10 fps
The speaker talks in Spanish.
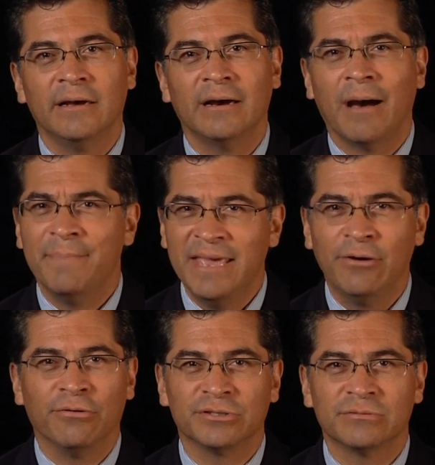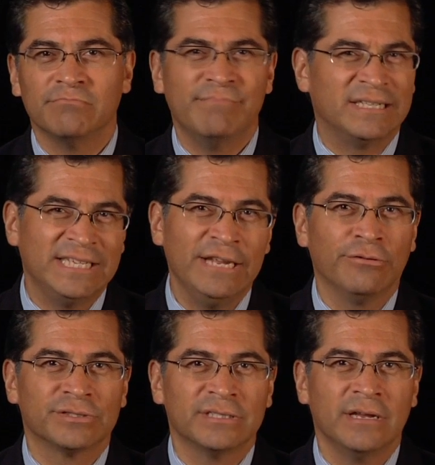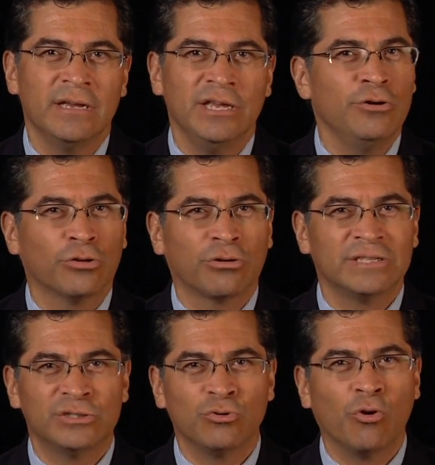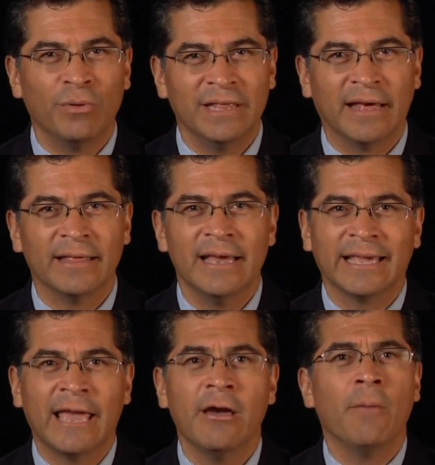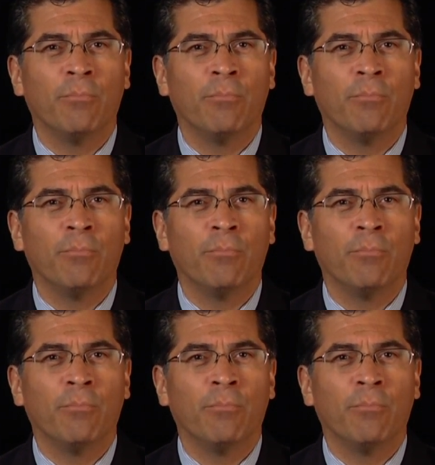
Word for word: amigos, vecinos y otros en su comunidad que,